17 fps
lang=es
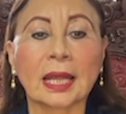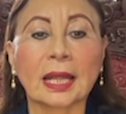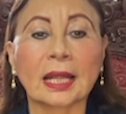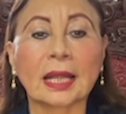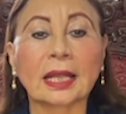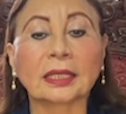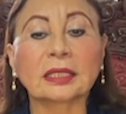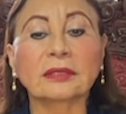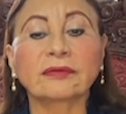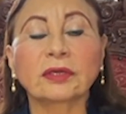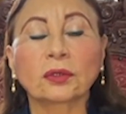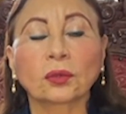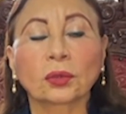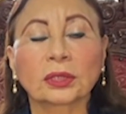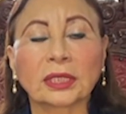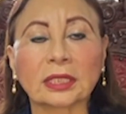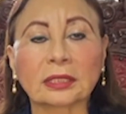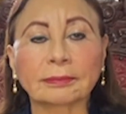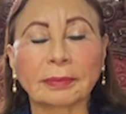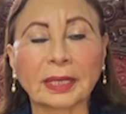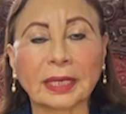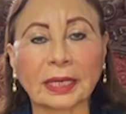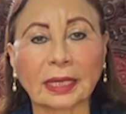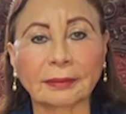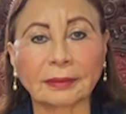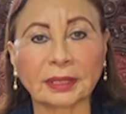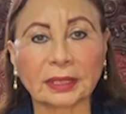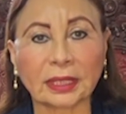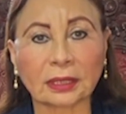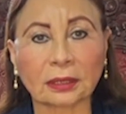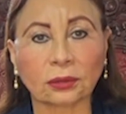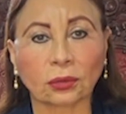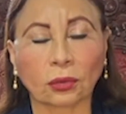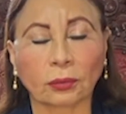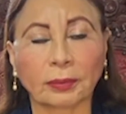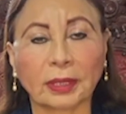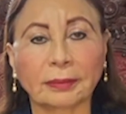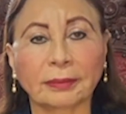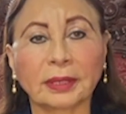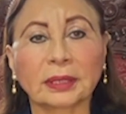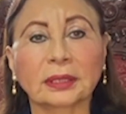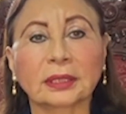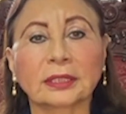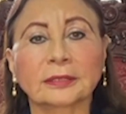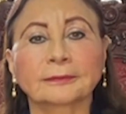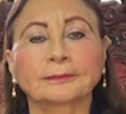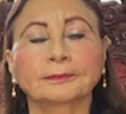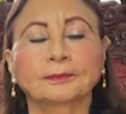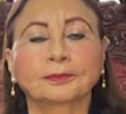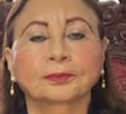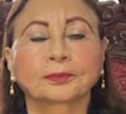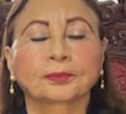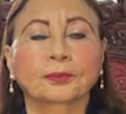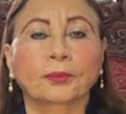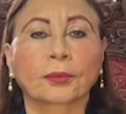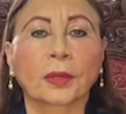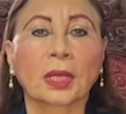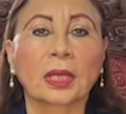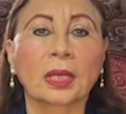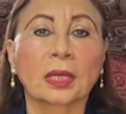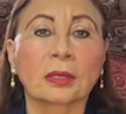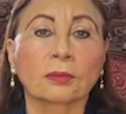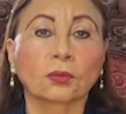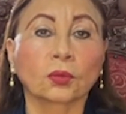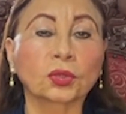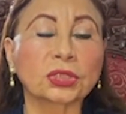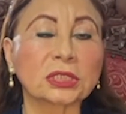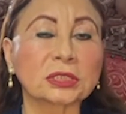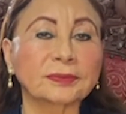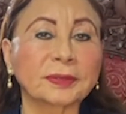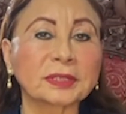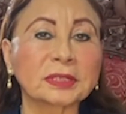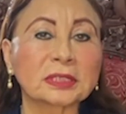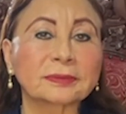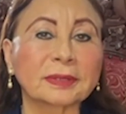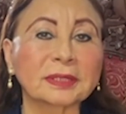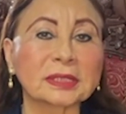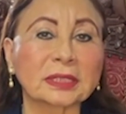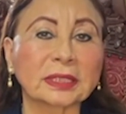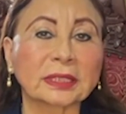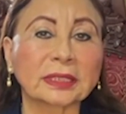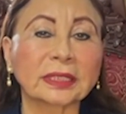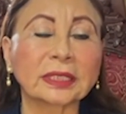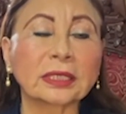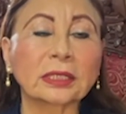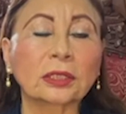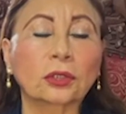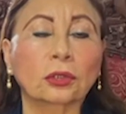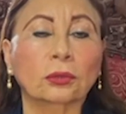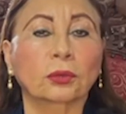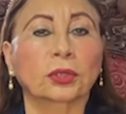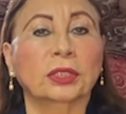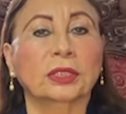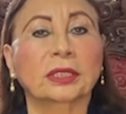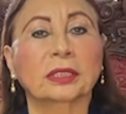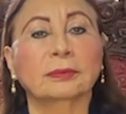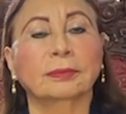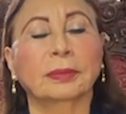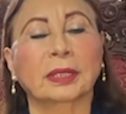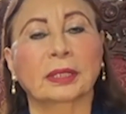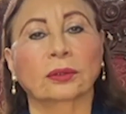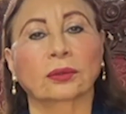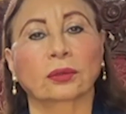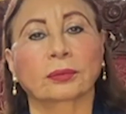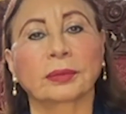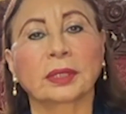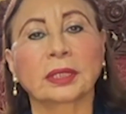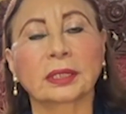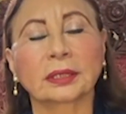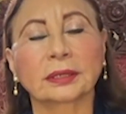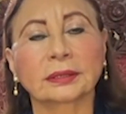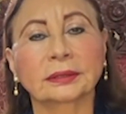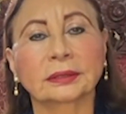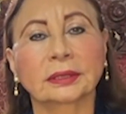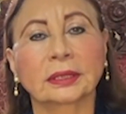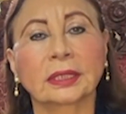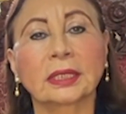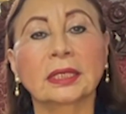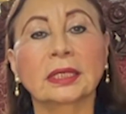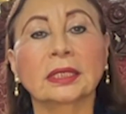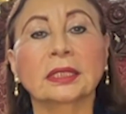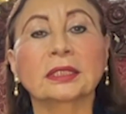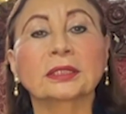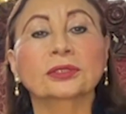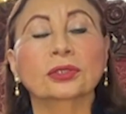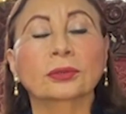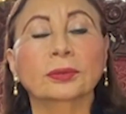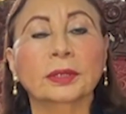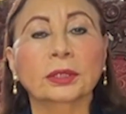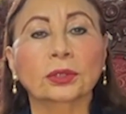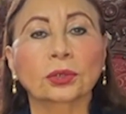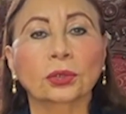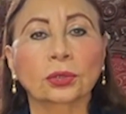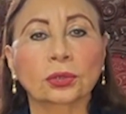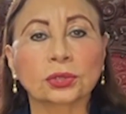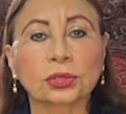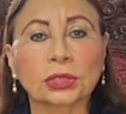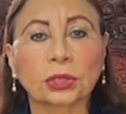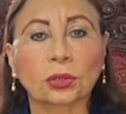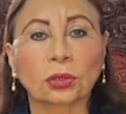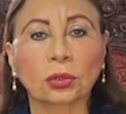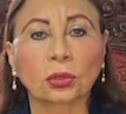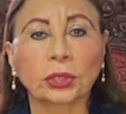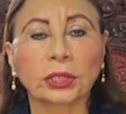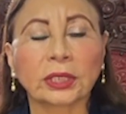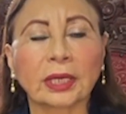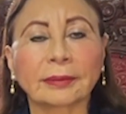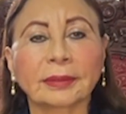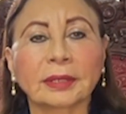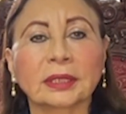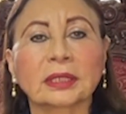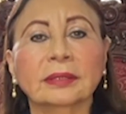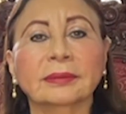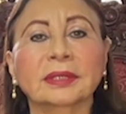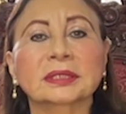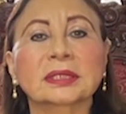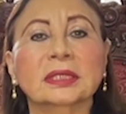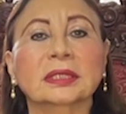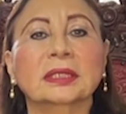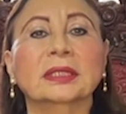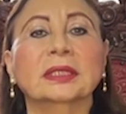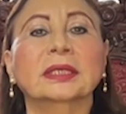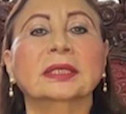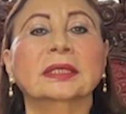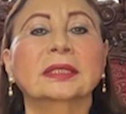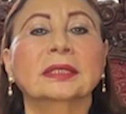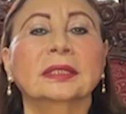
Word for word: la dificultad para caminar normalmente, Muchas veces vas a tener incomodidad para dormir y sobre todo psicológicamente vas a tener